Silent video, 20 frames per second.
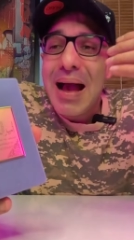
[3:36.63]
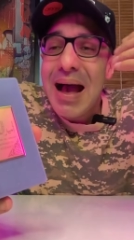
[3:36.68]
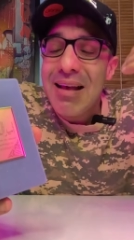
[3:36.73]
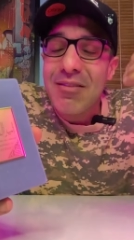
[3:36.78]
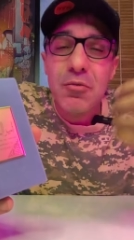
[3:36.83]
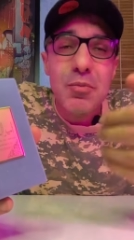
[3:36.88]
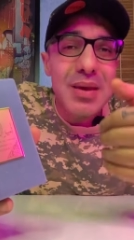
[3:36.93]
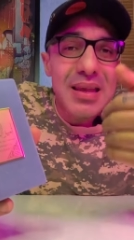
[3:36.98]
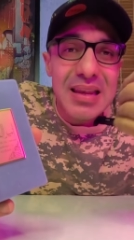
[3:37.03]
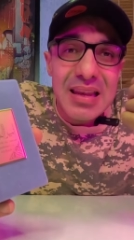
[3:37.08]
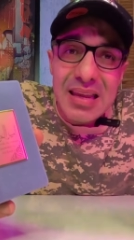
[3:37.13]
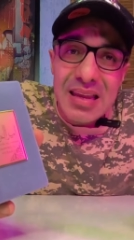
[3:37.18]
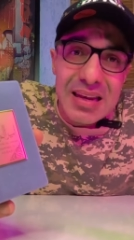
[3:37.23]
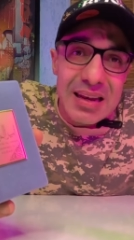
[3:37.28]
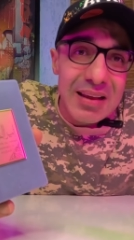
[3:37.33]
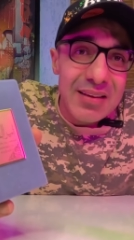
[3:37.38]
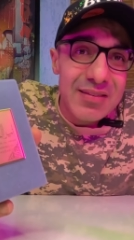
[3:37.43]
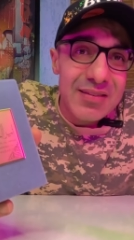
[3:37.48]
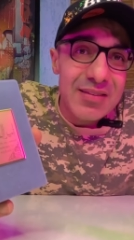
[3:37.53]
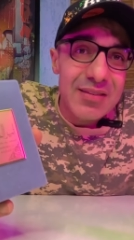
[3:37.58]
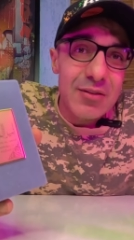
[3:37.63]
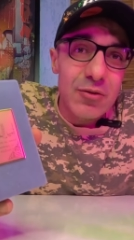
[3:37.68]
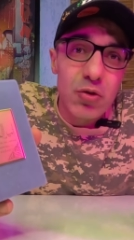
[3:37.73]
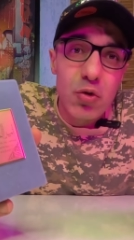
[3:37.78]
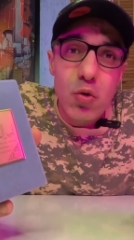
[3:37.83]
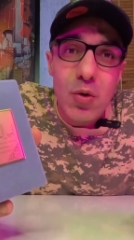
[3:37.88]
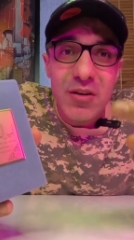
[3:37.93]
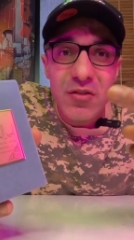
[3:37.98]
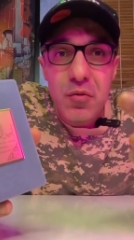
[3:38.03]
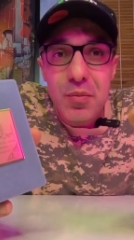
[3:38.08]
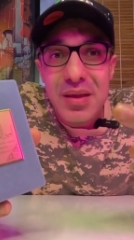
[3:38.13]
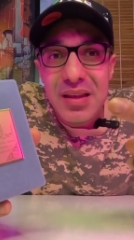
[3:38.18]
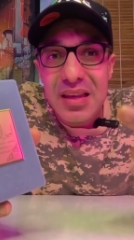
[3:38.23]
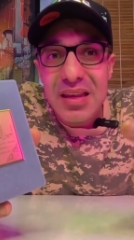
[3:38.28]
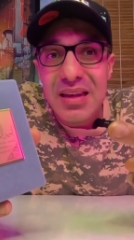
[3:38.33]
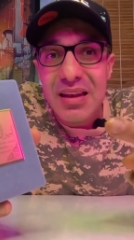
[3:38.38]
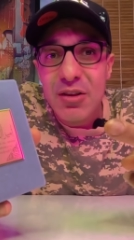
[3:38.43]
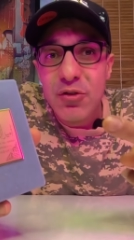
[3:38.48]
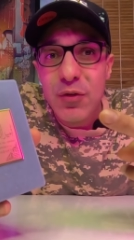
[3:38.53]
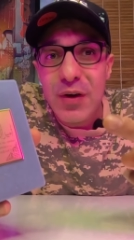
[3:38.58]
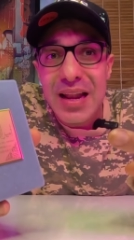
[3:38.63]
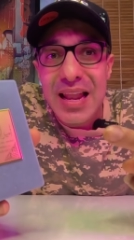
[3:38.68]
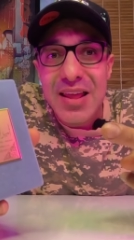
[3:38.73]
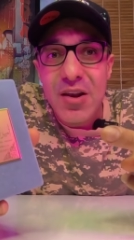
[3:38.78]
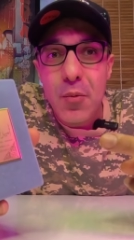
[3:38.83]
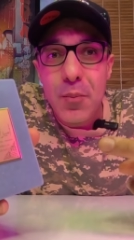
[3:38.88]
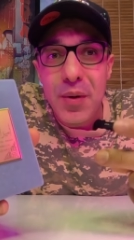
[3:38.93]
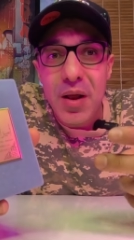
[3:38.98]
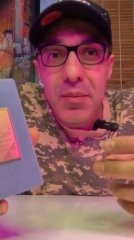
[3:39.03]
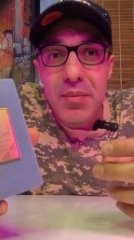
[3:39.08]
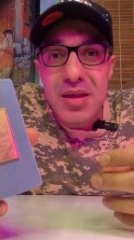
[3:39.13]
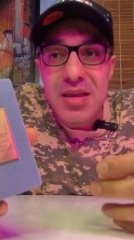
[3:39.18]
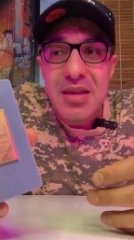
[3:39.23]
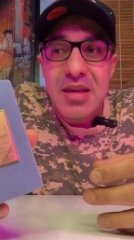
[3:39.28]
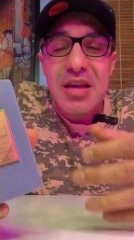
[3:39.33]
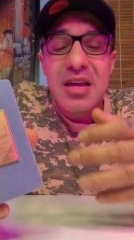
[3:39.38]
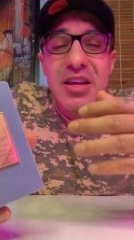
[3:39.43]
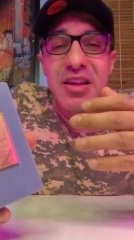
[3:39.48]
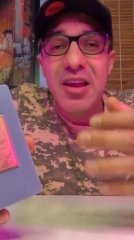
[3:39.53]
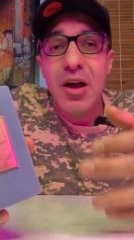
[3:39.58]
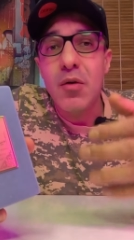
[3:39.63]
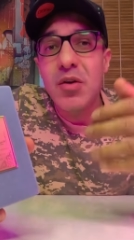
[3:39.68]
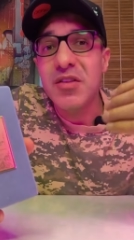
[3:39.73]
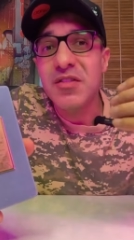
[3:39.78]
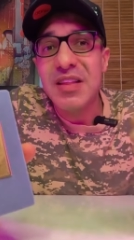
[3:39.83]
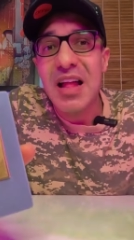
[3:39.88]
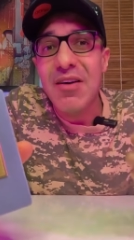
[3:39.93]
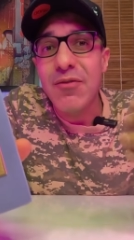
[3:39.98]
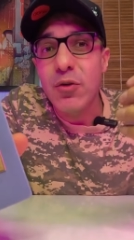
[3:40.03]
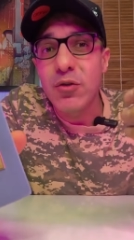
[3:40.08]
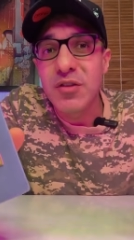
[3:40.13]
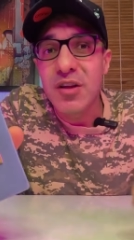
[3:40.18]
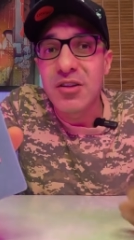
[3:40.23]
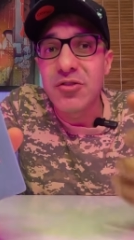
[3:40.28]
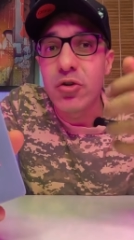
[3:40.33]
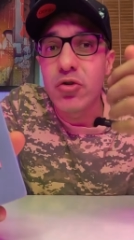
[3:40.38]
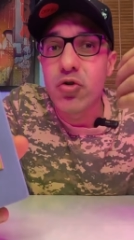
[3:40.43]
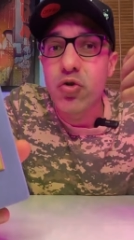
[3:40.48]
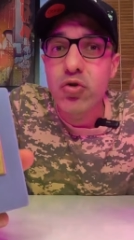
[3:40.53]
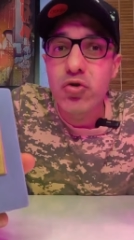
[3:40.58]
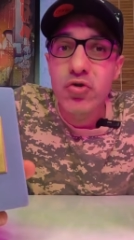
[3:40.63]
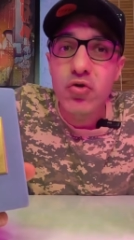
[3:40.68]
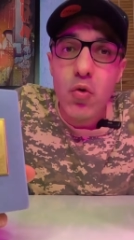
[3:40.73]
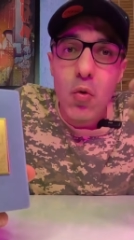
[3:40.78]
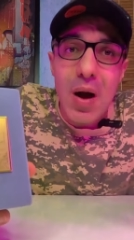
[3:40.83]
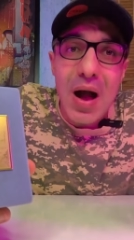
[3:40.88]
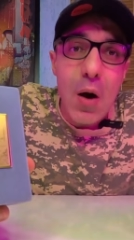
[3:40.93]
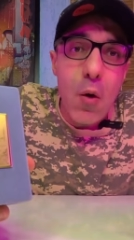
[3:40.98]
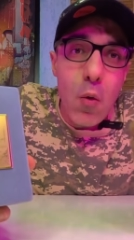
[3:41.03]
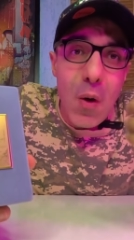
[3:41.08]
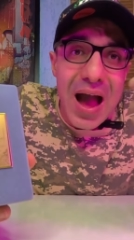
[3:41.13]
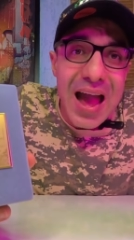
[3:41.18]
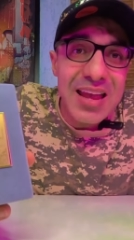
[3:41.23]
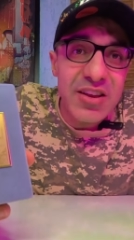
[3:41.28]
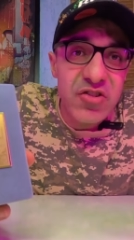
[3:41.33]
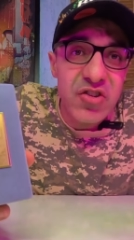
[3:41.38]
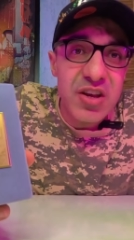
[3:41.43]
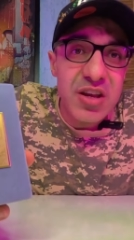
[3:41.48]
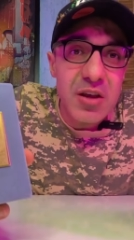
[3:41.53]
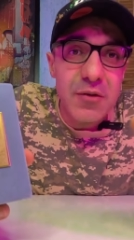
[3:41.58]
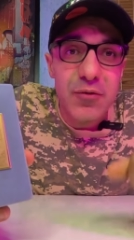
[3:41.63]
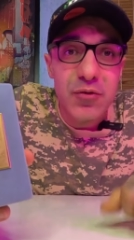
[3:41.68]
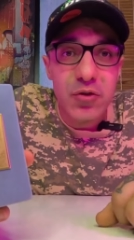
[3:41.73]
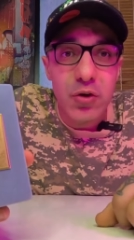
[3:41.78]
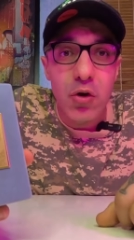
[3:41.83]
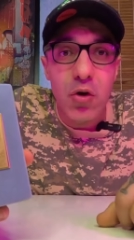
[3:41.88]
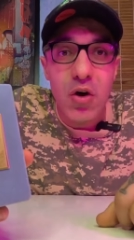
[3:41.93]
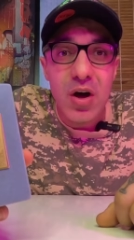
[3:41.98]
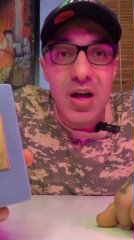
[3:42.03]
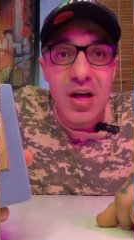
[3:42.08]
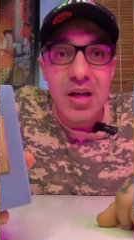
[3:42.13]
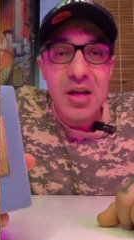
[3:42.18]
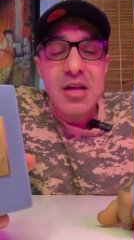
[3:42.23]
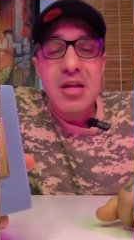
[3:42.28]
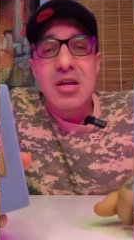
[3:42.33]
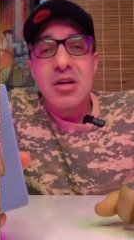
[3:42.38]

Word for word: As meninas, duas meninas falaram para mim que eu estava usando do, de Wide Yves Solohan.